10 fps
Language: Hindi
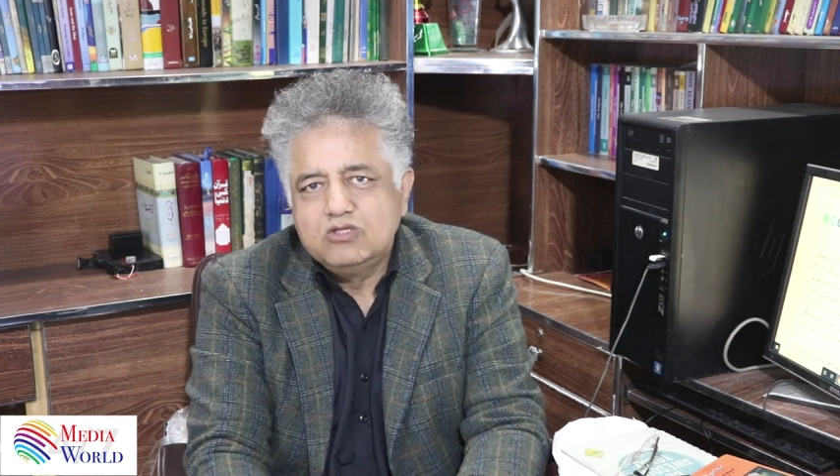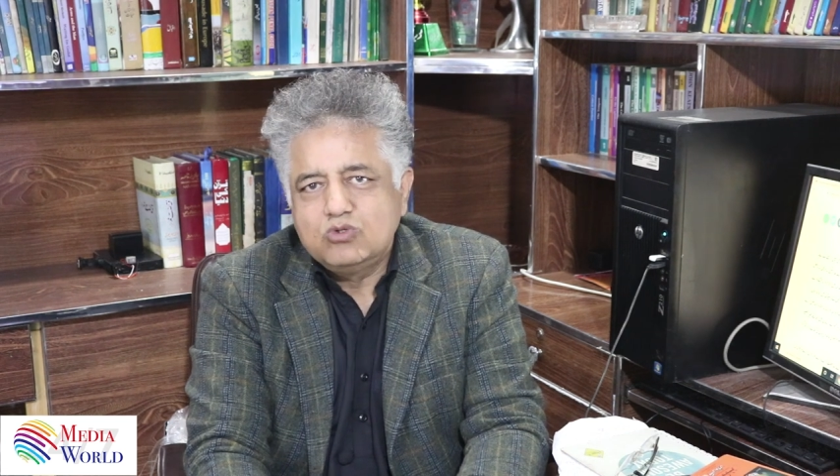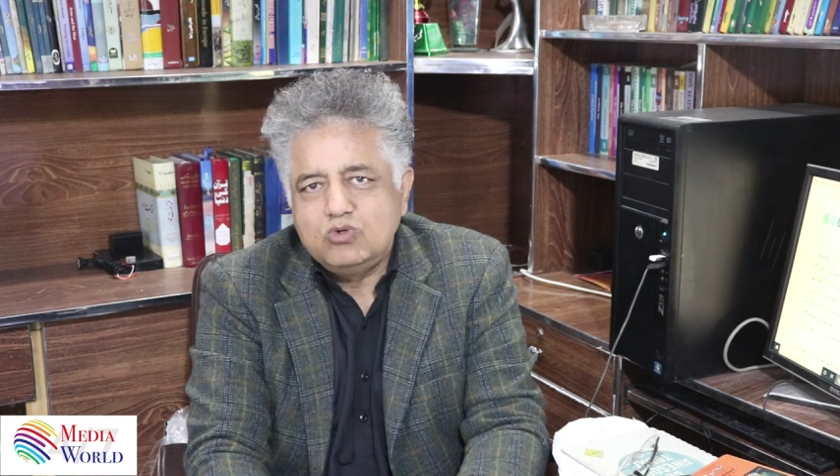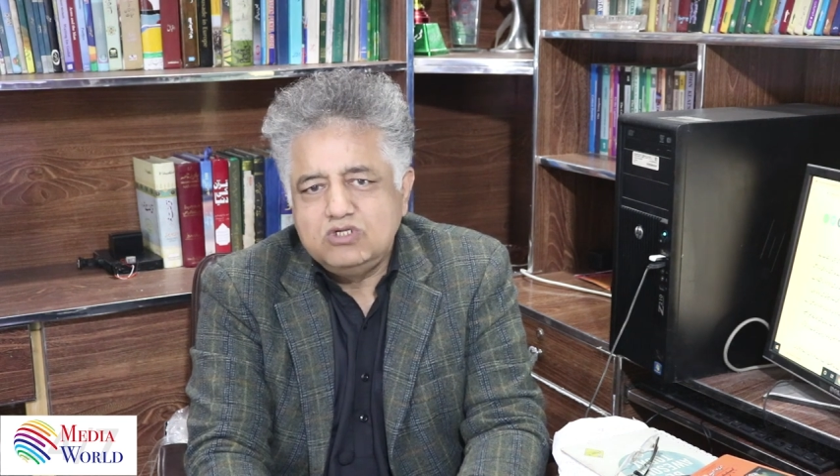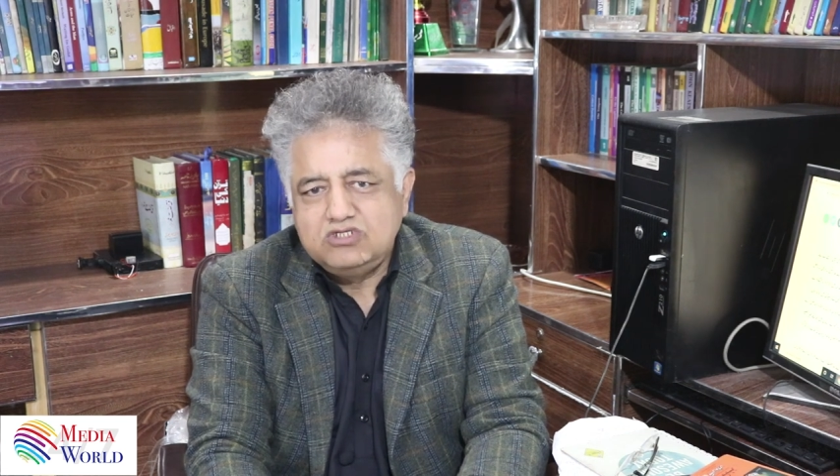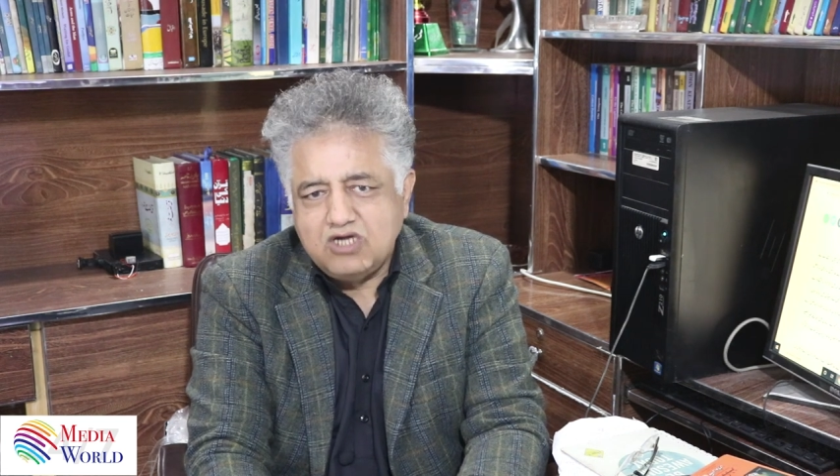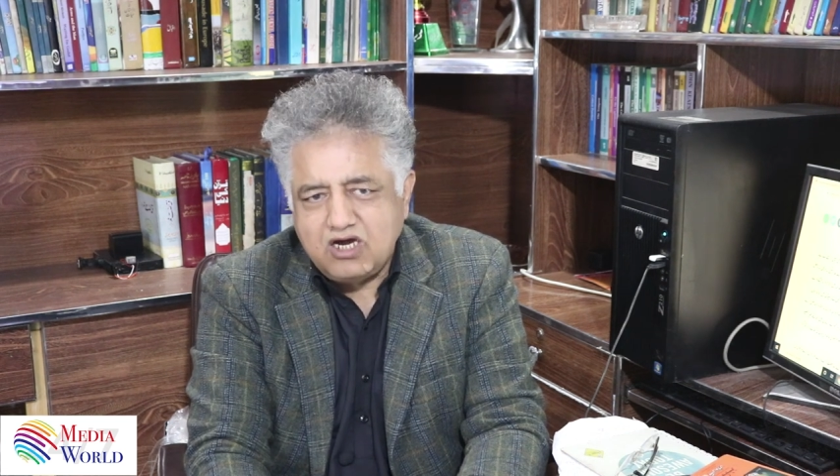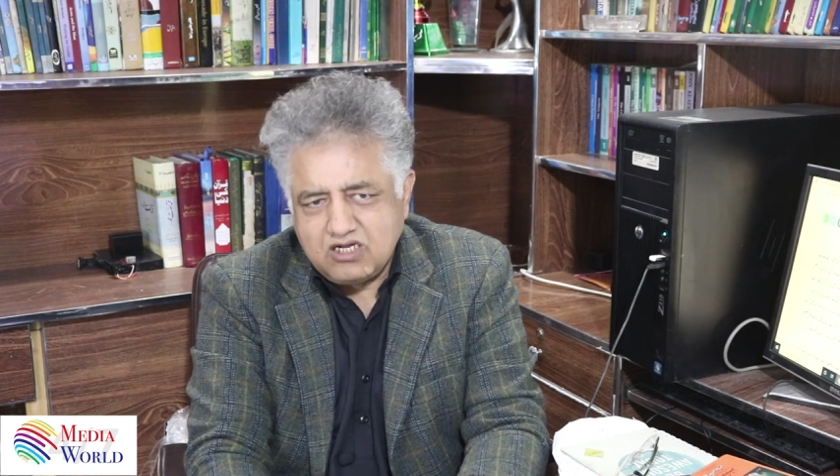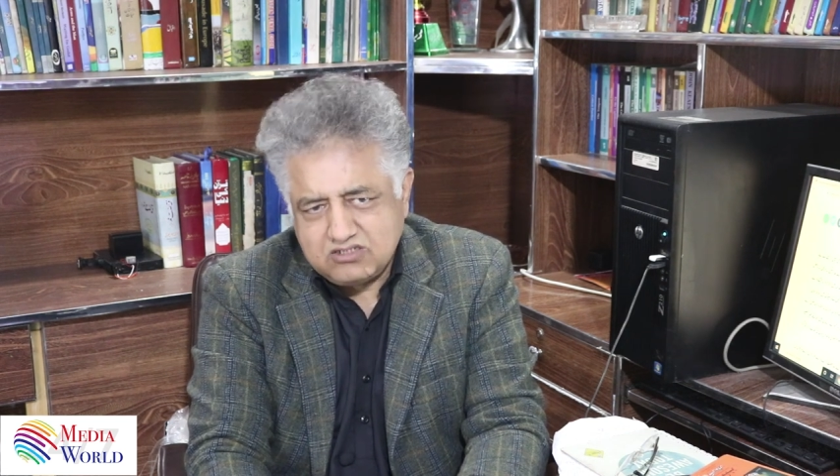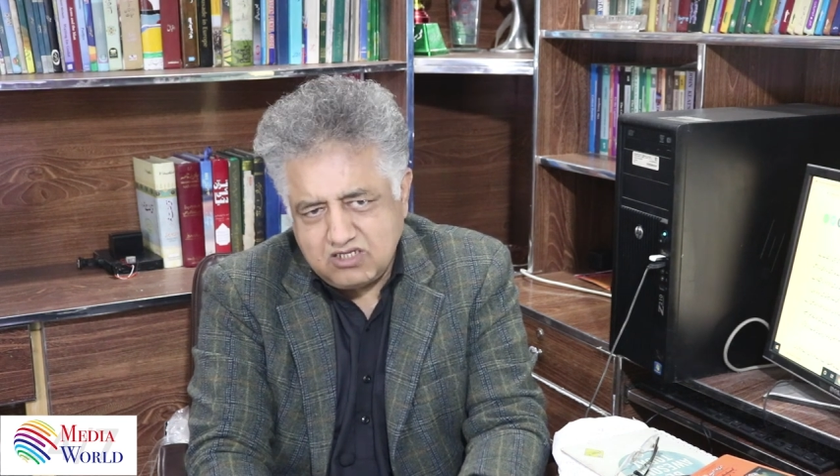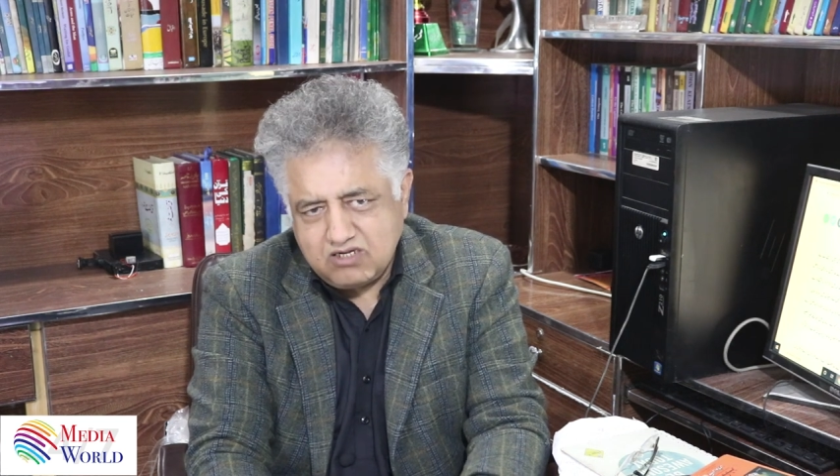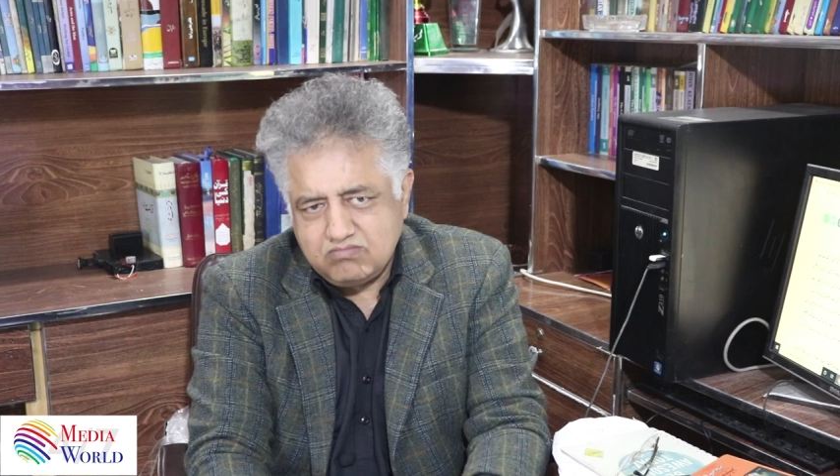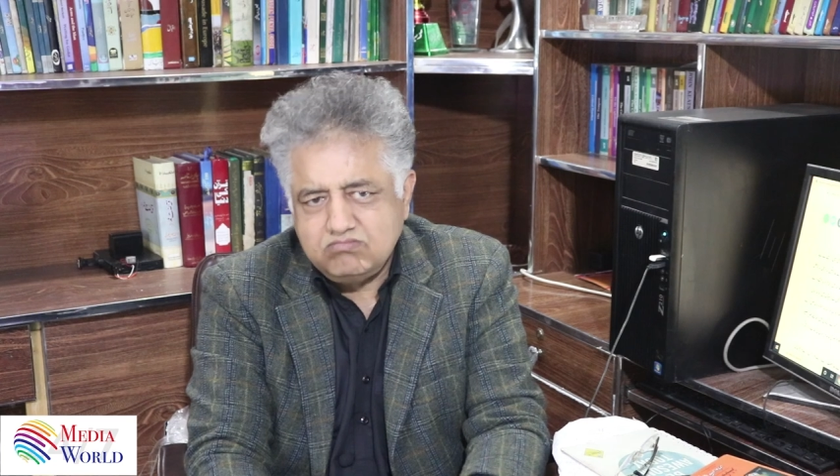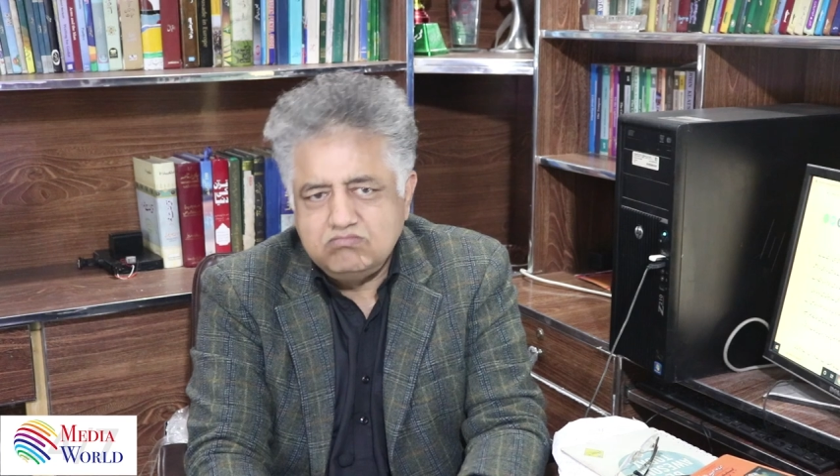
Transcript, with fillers: तो उन्होंने चार हज़ार